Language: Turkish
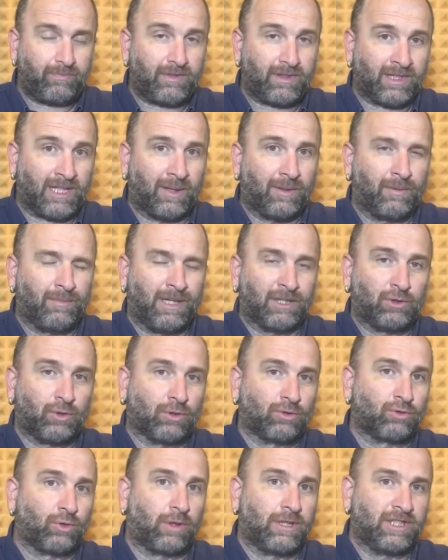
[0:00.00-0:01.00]
Savunma
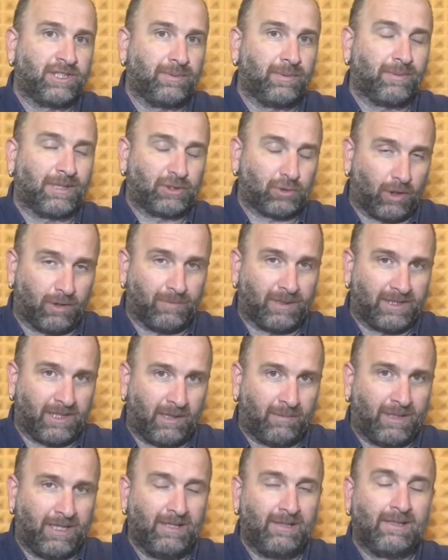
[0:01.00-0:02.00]
çok zorlayıcı bir maç olmadı
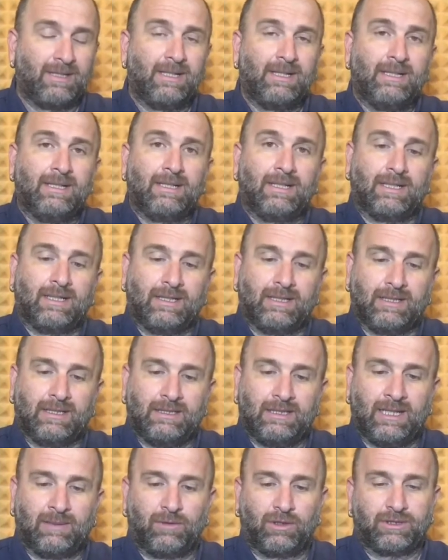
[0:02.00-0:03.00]
ama e,
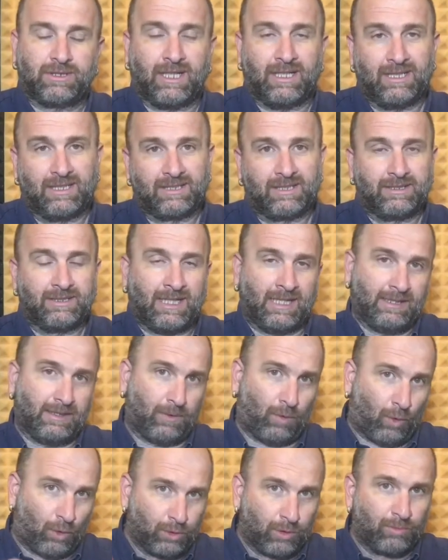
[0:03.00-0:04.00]
Lemos en
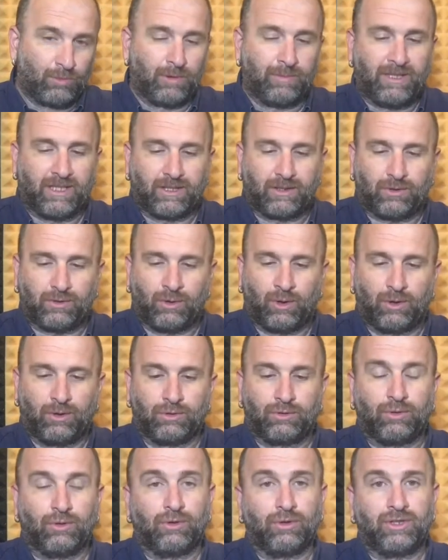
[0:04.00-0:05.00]
azından olumlu bir
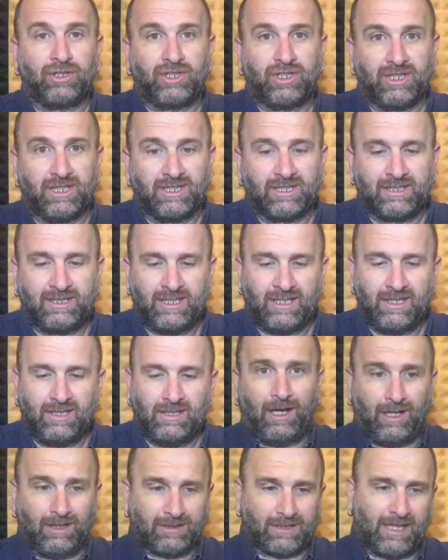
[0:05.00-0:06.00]
görüntü
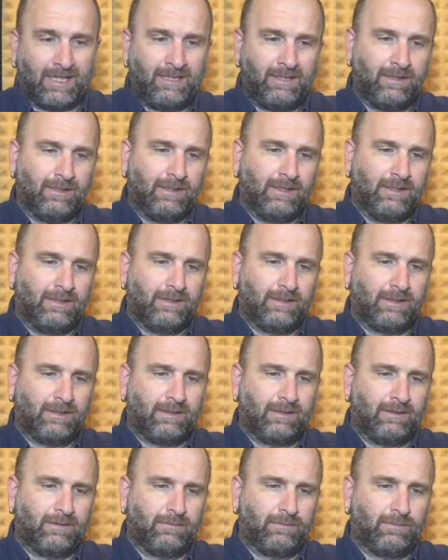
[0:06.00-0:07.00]
çizdi. Hatay
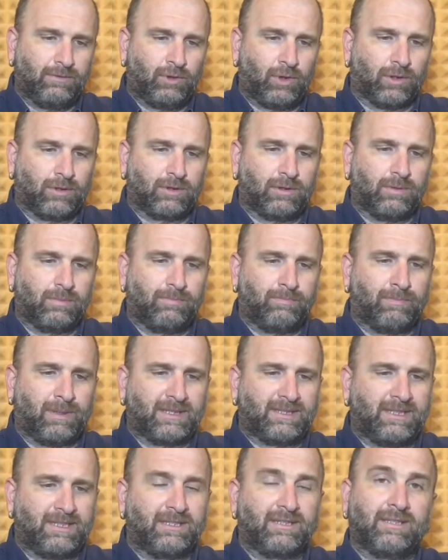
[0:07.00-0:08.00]
ee, çok
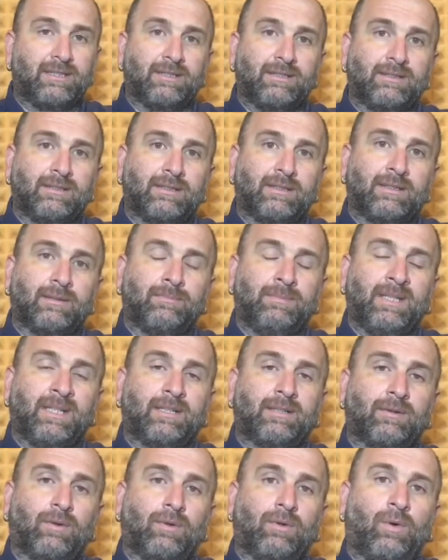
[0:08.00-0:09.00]
basit e,
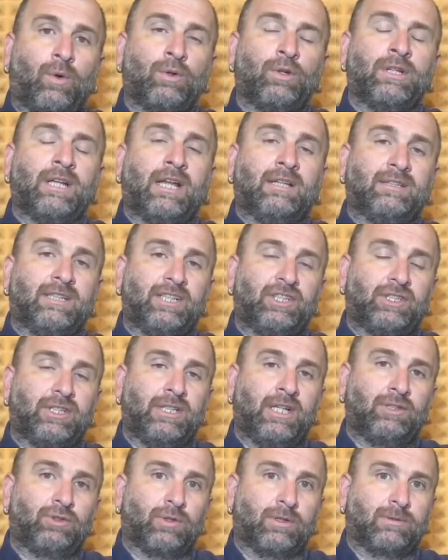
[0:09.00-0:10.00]
bir oyun
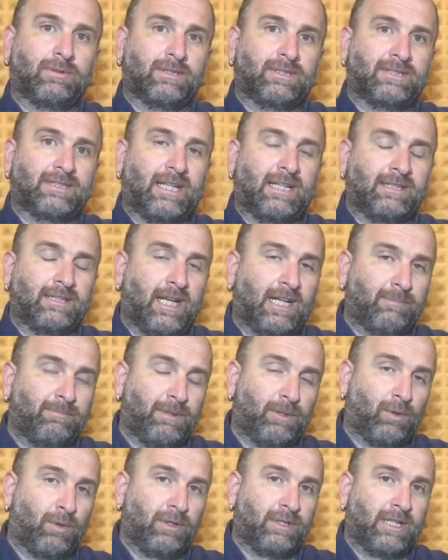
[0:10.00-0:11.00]
anlayışıyla, çok standart
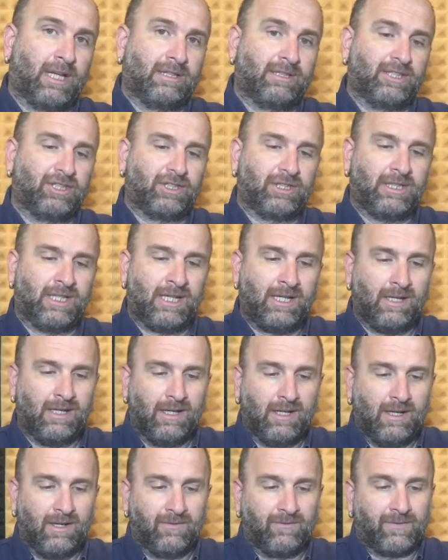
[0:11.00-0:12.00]
bir oyun anlayışıyla
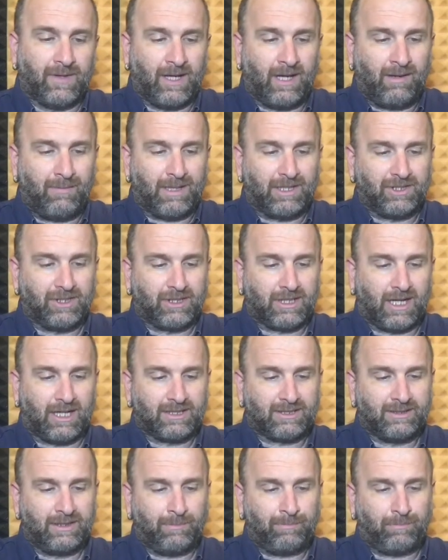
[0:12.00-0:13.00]
Fenerbahçe
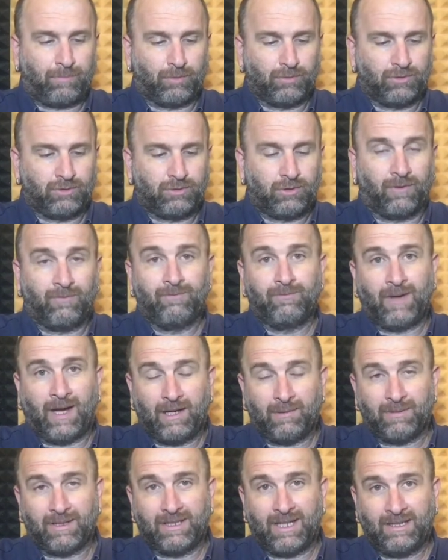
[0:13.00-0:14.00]
karşısında pozisyon
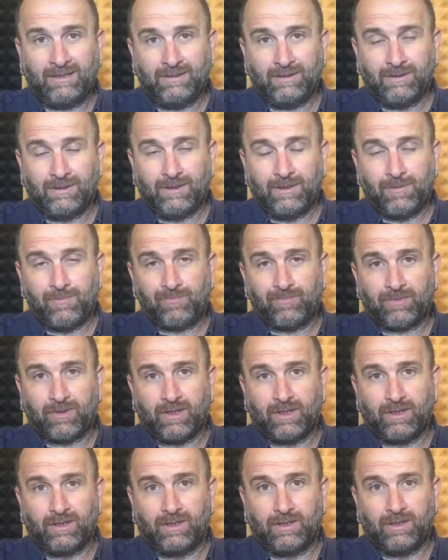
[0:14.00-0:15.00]
vermeden
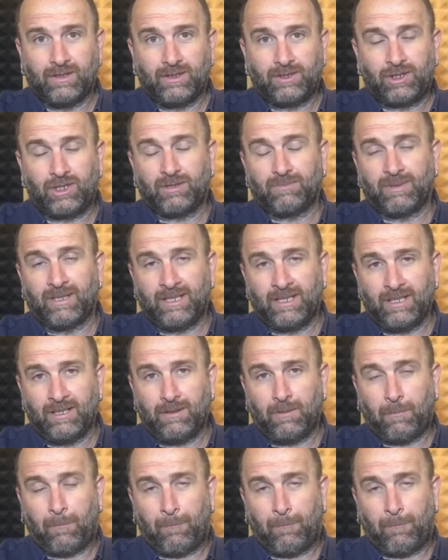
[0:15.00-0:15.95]
e, çıkmayı